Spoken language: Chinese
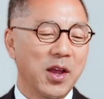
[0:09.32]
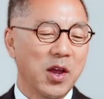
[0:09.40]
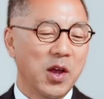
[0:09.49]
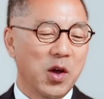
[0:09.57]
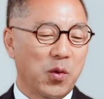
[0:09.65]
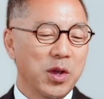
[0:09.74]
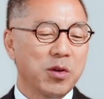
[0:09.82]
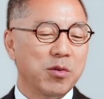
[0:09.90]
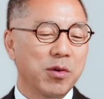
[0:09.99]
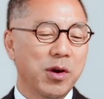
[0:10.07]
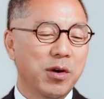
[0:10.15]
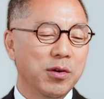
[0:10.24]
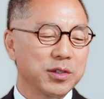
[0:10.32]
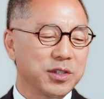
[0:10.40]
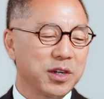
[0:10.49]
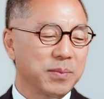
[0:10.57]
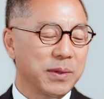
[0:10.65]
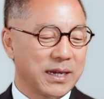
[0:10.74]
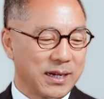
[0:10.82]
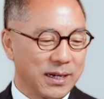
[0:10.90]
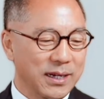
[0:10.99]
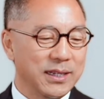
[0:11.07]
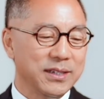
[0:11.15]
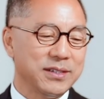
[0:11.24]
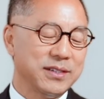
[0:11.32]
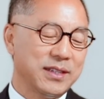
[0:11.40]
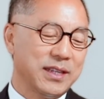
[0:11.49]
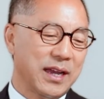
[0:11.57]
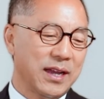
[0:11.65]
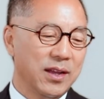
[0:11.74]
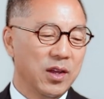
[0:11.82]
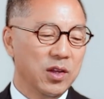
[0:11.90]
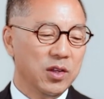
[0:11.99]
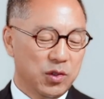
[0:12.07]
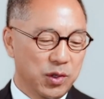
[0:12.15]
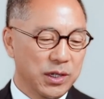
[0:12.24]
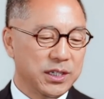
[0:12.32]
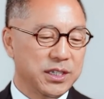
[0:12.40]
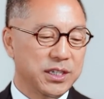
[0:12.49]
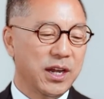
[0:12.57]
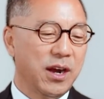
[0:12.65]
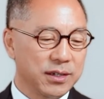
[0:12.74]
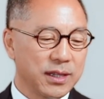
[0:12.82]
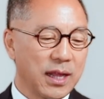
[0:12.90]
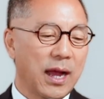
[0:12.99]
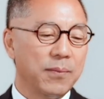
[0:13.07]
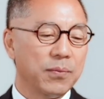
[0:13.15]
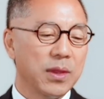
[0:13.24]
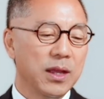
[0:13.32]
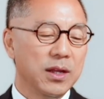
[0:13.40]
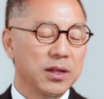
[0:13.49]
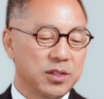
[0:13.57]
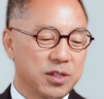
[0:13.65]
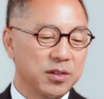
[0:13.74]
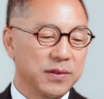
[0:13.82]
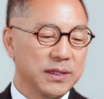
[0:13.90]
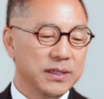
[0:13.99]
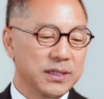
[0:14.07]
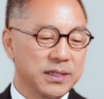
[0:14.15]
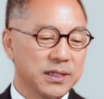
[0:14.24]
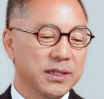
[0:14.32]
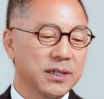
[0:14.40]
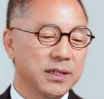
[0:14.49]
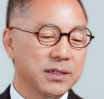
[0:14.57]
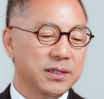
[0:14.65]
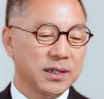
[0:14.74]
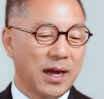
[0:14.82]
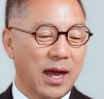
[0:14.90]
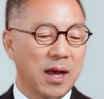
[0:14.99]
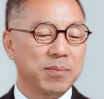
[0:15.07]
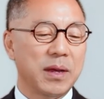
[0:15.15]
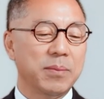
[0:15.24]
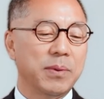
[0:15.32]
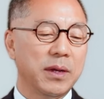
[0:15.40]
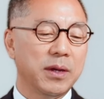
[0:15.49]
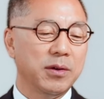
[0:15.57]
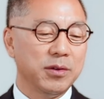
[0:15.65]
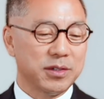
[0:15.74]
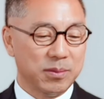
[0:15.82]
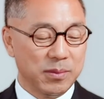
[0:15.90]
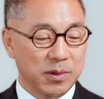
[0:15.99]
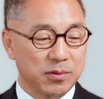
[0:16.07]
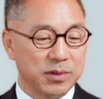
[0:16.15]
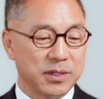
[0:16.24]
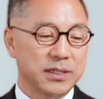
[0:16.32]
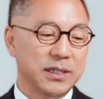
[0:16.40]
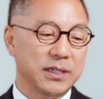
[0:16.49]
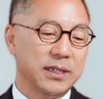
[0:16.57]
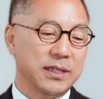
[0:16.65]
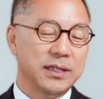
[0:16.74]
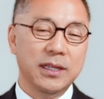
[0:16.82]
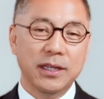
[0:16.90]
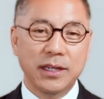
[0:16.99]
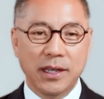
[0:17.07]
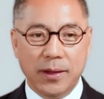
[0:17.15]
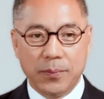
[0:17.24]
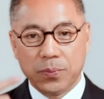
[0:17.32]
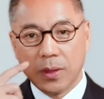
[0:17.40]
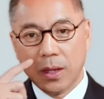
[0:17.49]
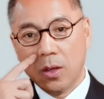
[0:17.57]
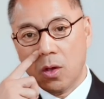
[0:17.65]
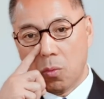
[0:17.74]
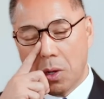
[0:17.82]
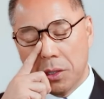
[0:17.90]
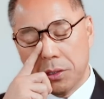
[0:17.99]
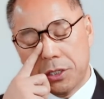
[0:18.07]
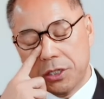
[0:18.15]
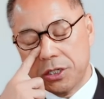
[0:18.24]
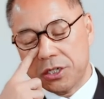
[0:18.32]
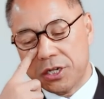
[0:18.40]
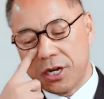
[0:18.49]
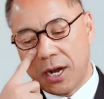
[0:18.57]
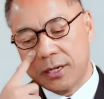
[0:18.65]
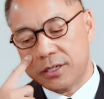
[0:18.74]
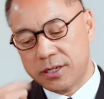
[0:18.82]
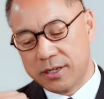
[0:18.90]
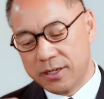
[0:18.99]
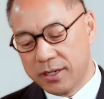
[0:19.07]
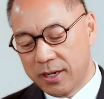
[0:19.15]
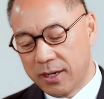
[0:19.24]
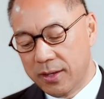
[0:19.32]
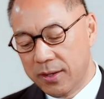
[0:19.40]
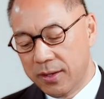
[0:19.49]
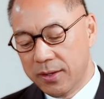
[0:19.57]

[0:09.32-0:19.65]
回国后将被隔离十天，缺席二十大。请问七哥，这个安排背后有什么故事？谢谢。第一，王岐山是一个，